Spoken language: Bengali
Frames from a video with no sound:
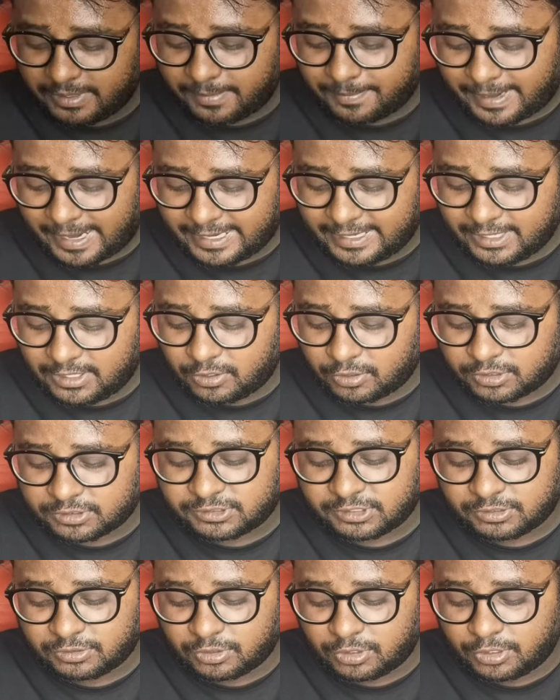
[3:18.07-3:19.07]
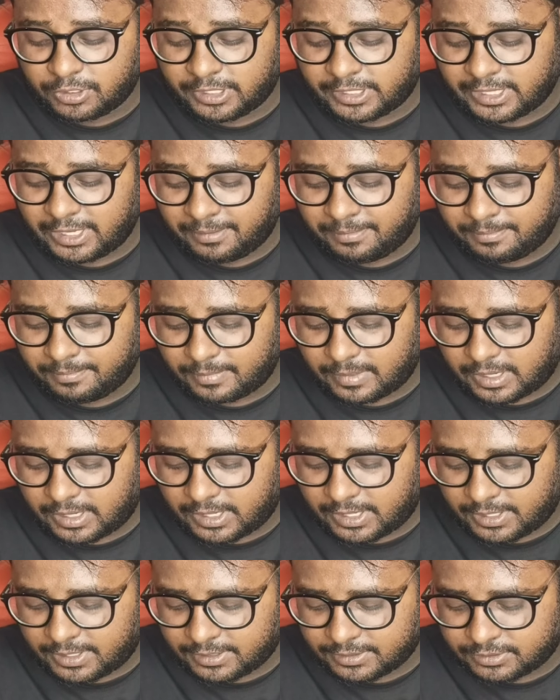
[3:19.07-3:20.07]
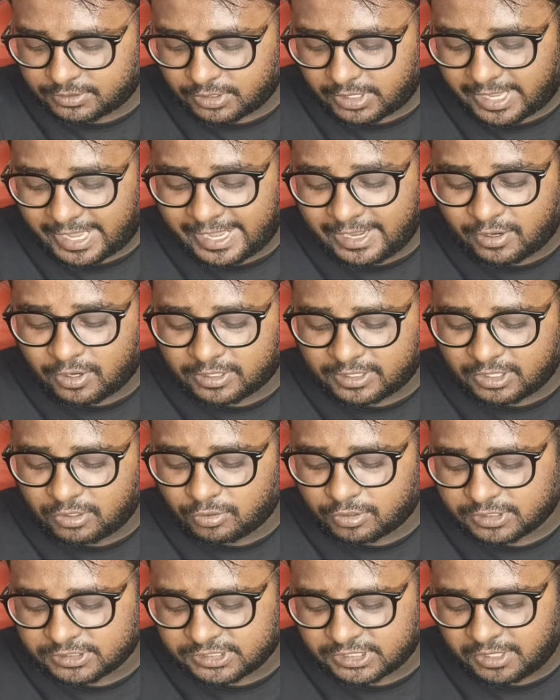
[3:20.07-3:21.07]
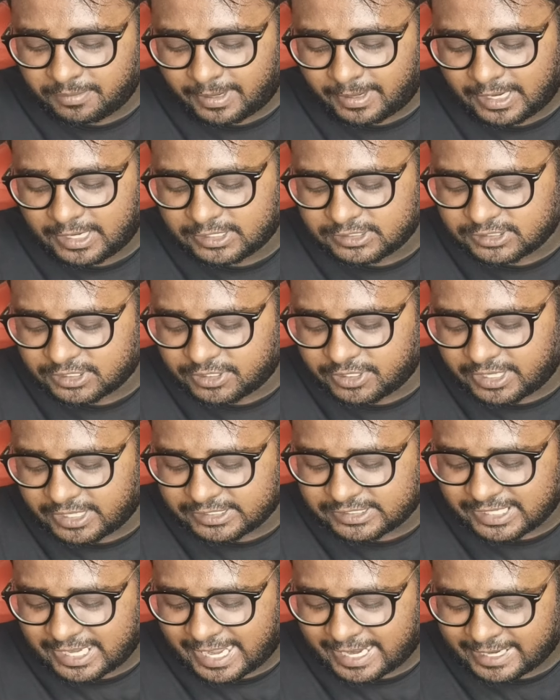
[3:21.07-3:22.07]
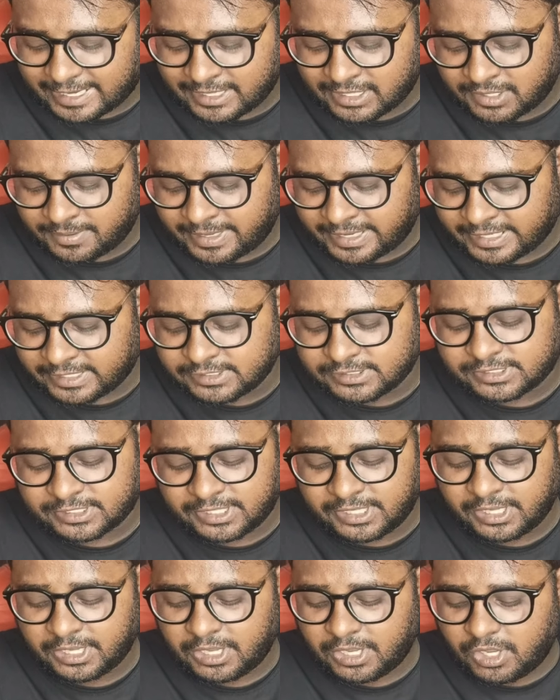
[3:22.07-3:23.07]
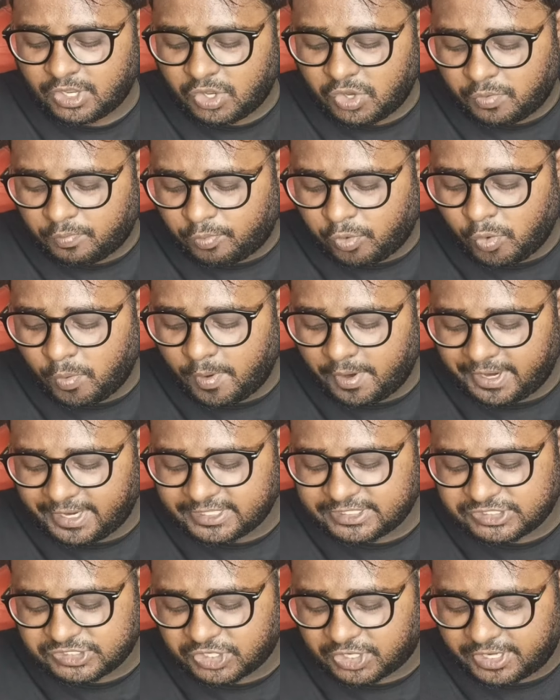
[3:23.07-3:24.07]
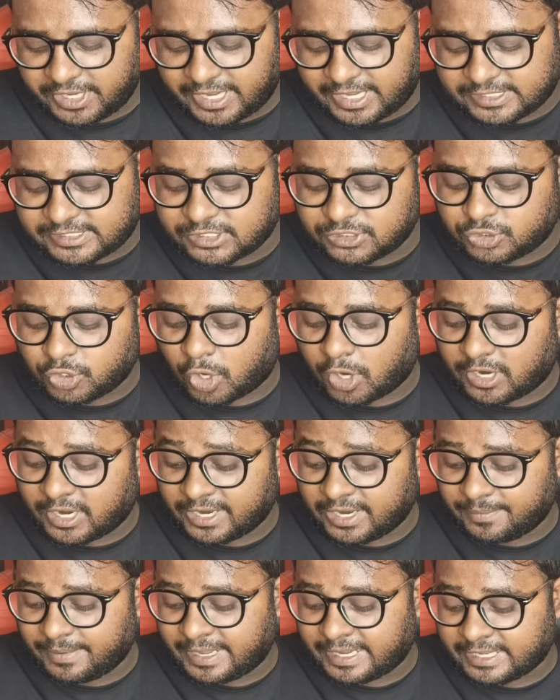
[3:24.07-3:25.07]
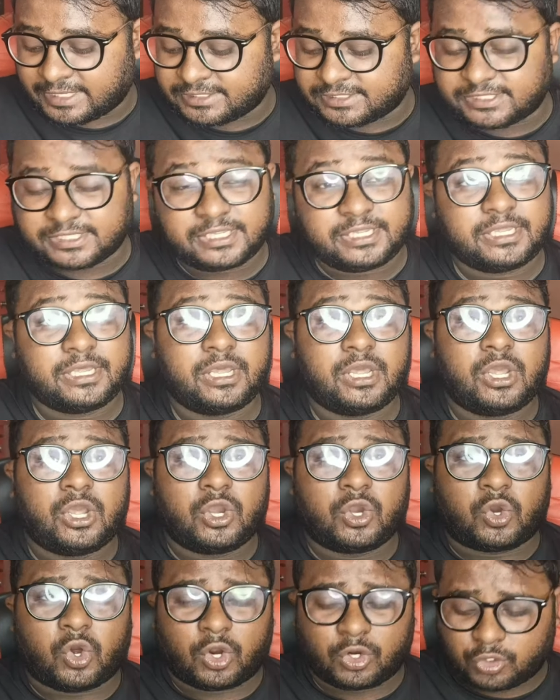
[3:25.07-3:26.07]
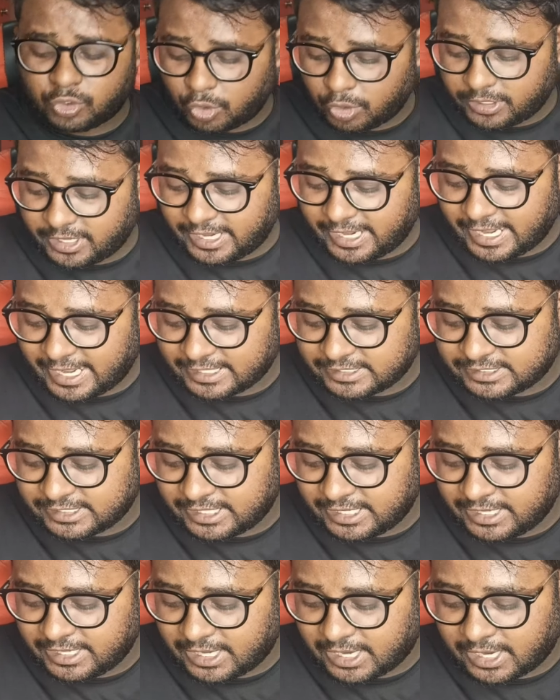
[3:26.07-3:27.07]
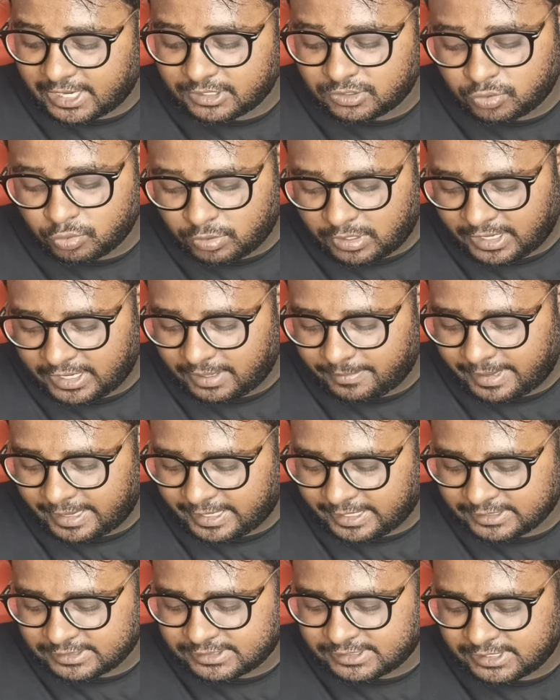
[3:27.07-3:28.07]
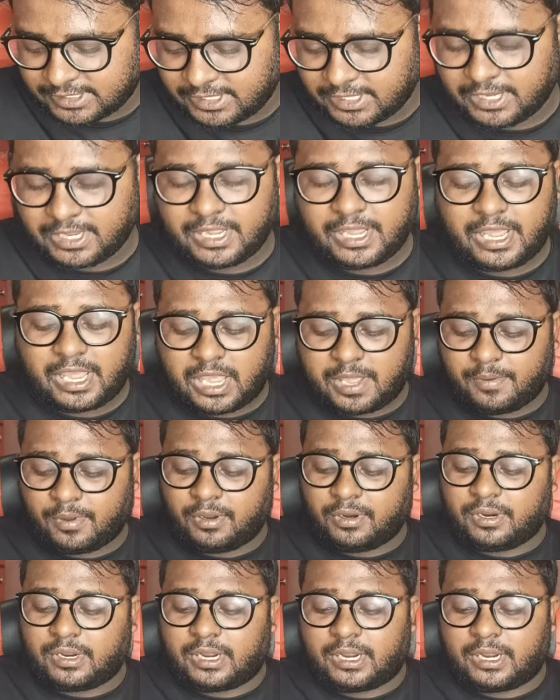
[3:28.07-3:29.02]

আমরা বাইরের লোকেশনগুলো দেখলাম এই কটা লোকেশনে বালেশ্বরে আছে একখানা ভ্যাকান্সি ভুবনেশ্বরে আছে ছখানা ভ্যাকান্সি কটকে আছে দুখানা ভ্যাকান্সি এবং